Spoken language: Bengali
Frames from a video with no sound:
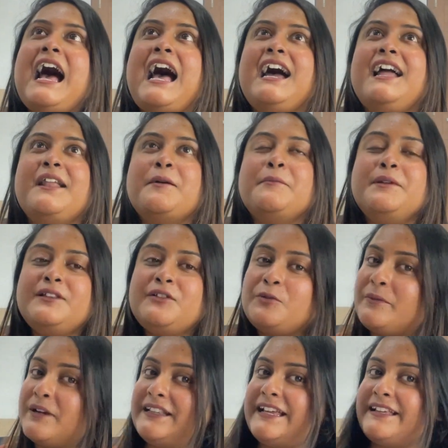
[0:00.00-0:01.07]
আর আমি
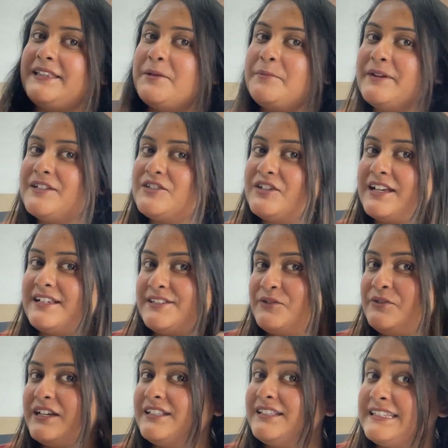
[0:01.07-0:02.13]
তোমরা দেখতেই পাচ্ছ অ্যাজ
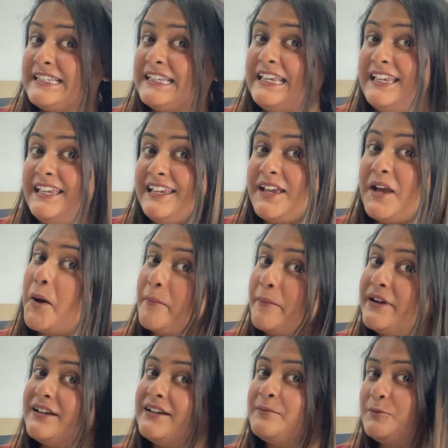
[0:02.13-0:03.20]
ইউ ক্যান সি কি
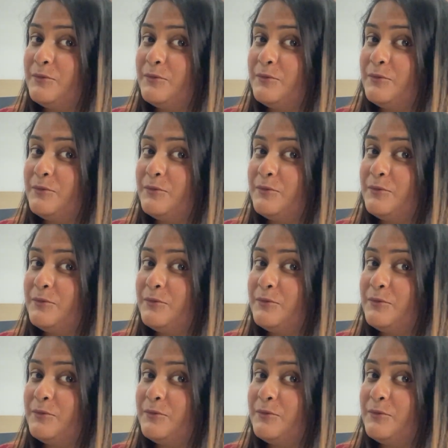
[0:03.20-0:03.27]
আমার